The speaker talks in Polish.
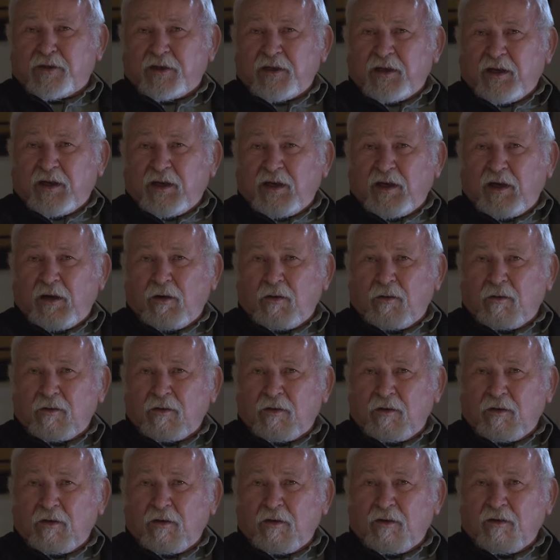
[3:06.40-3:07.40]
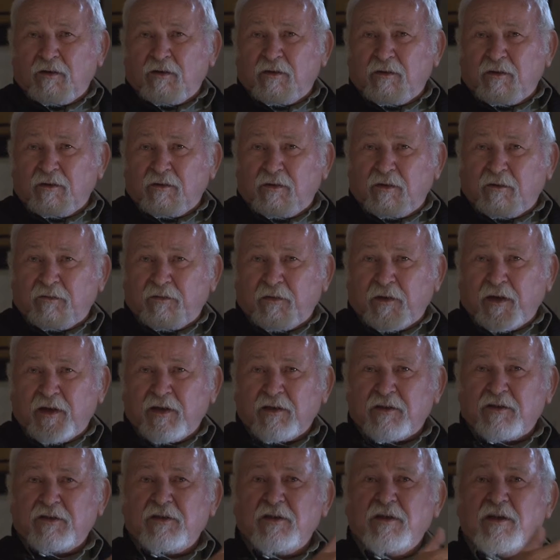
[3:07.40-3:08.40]
przyjechał do, do
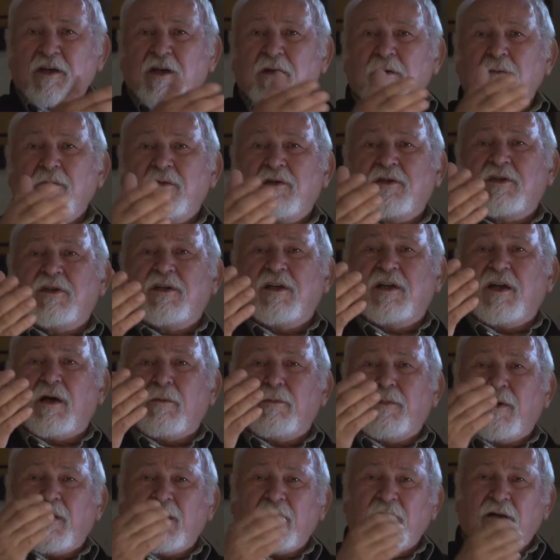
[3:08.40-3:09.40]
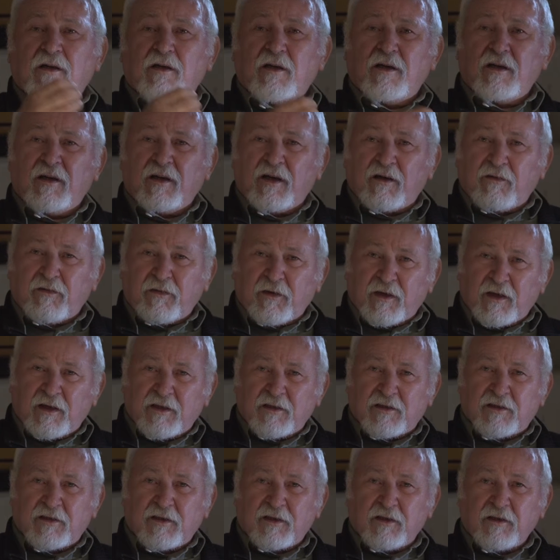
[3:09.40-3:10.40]
Francji, Niemcy napadli na
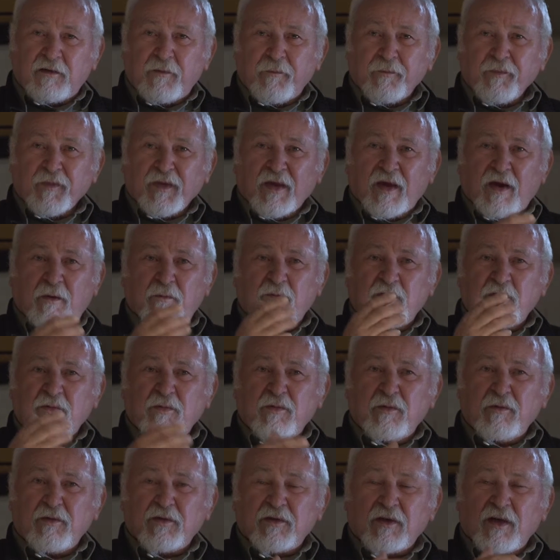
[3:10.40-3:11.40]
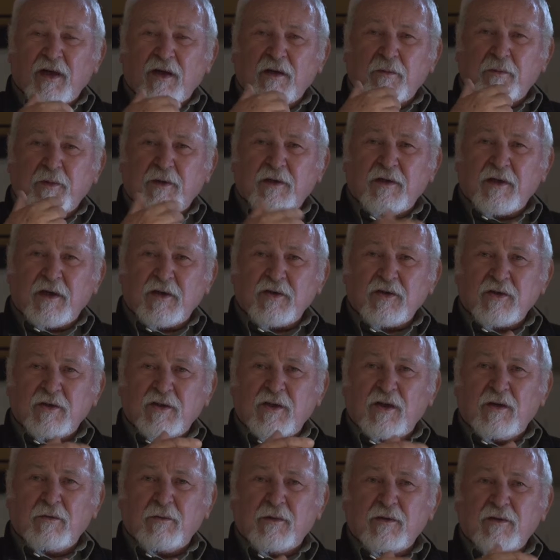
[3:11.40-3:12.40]
Francję, a myśmy mieszkali 15
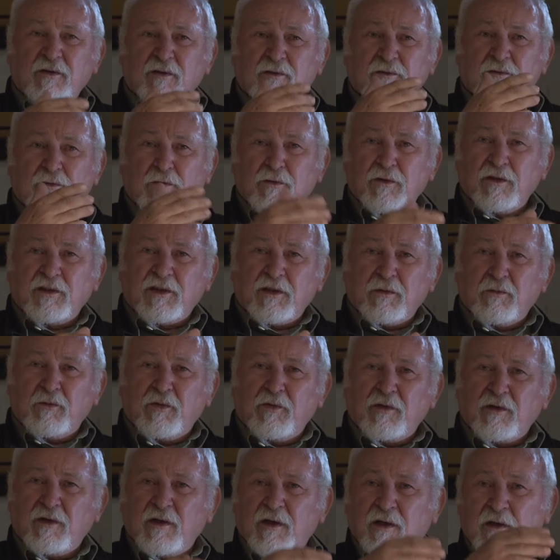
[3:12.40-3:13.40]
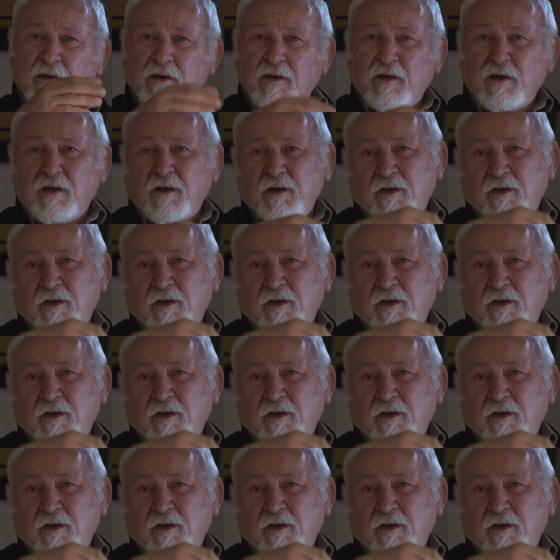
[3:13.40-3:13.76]
km od Luksemburga,